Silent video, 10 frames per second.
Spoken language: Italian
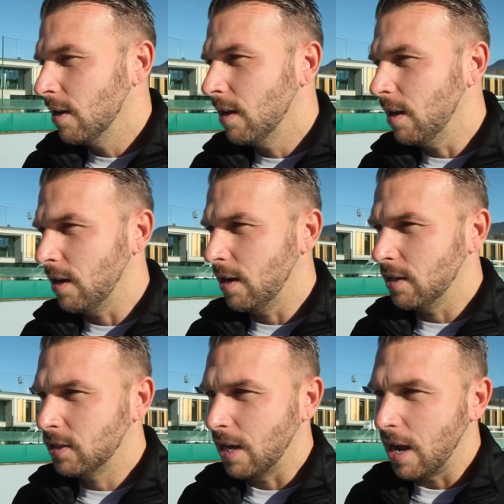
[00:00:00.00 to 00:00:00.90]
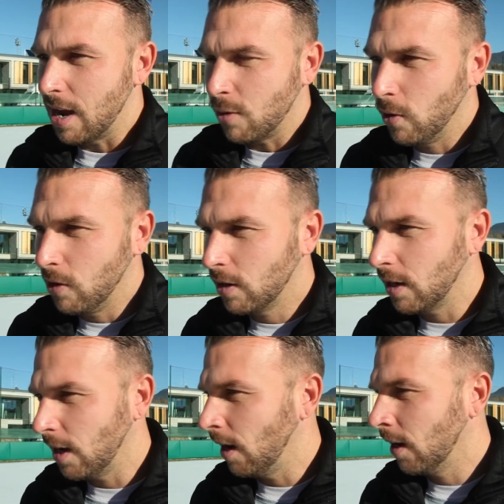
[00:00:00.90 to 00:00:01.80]
e sa quello
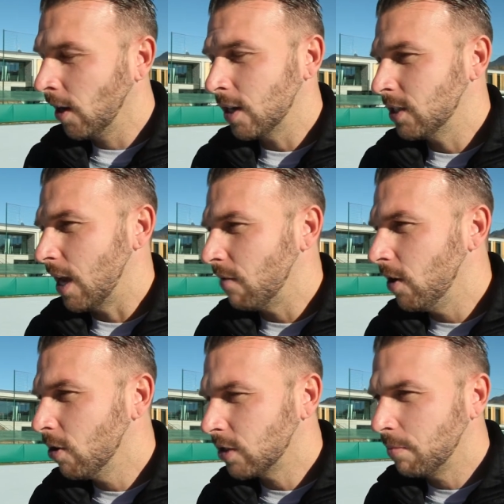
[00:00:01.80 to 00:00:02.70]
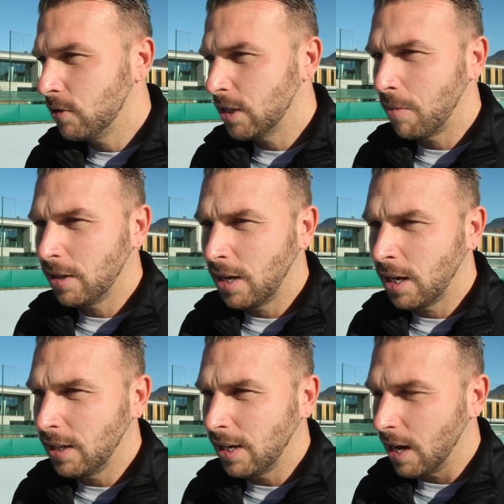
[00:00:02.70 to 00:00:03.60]
che, in che serve, io ho semplicemente
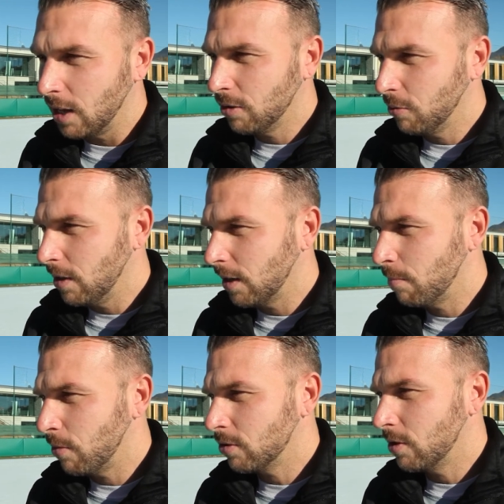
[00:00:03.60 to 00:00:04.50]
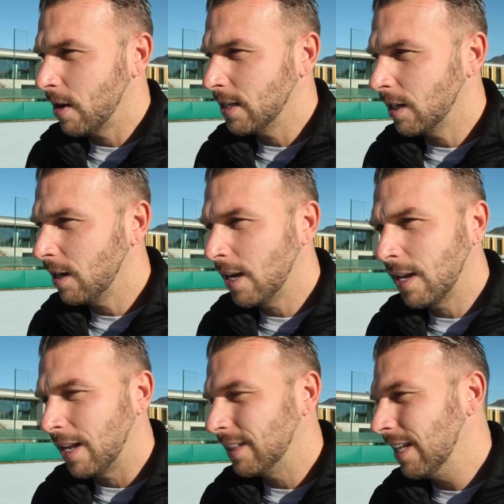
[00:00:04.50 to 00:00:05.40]
indicato quelle che possono essere le
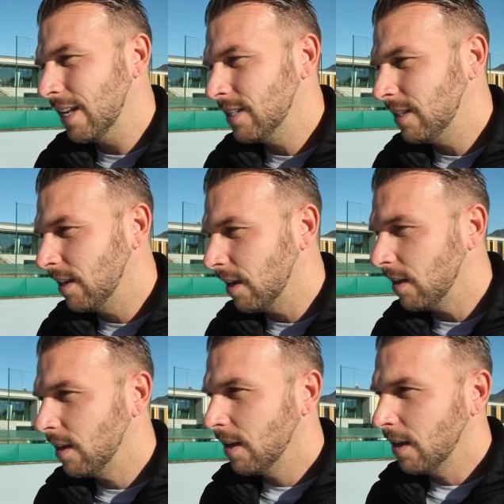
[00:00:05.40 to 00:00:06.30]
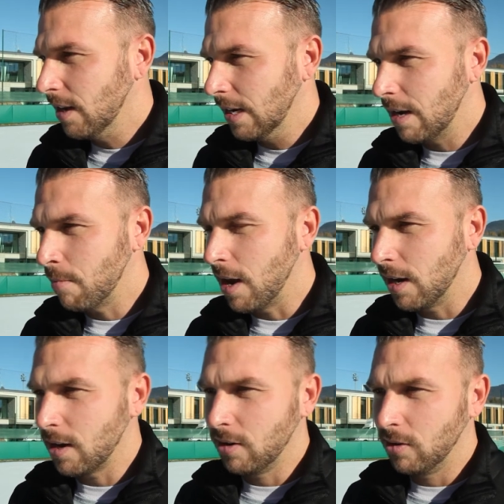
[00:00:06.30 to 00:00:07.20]
caratteristiche che
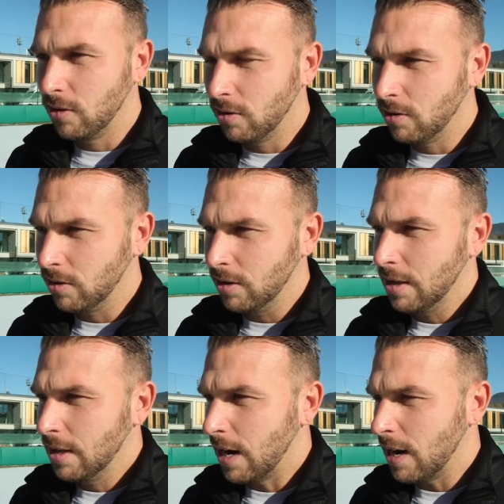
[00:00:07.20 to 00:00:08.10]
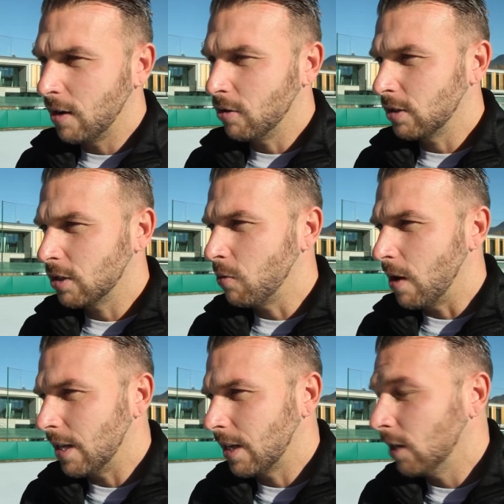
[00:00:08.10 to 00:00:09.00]
mancano alla nostra
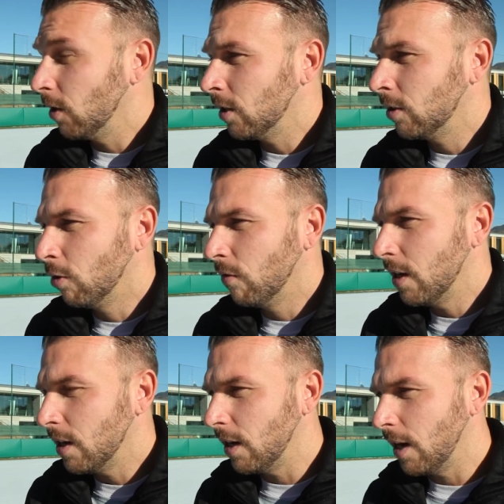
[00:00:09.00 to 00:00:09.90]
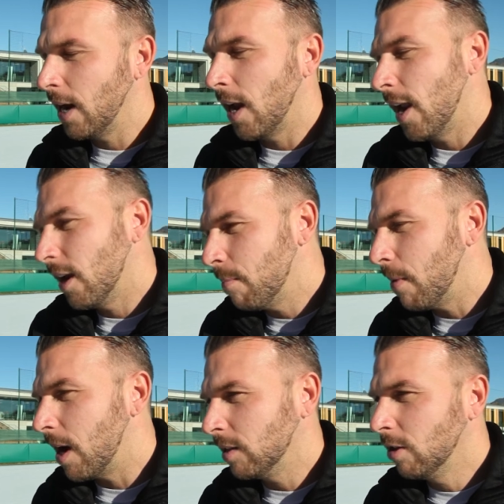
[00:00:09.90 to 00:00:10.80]
squadra e, e, dove, e, e i
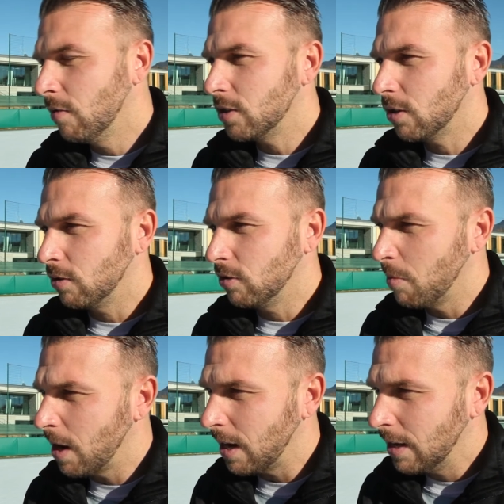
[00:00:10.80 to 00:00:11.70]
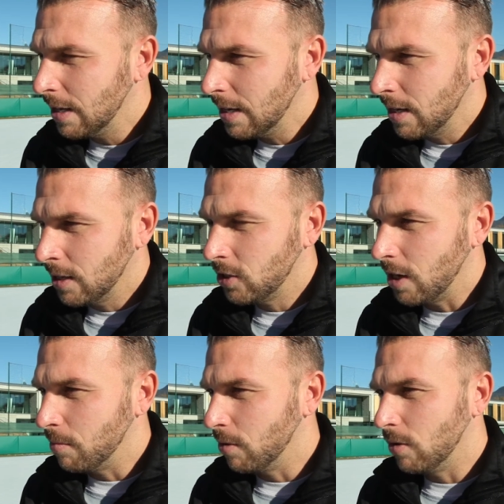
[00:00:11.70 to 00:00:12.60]
reparti dove secondo me
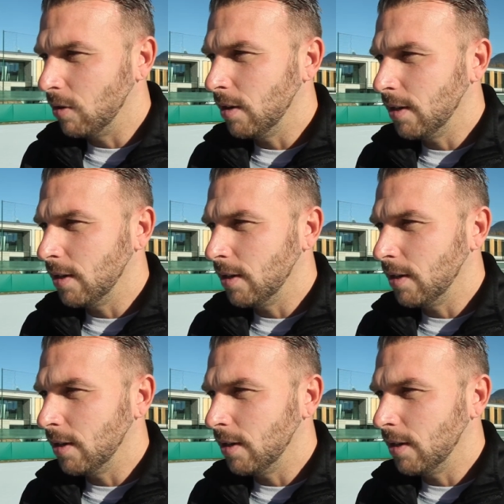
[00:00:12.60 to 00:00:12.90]
siamo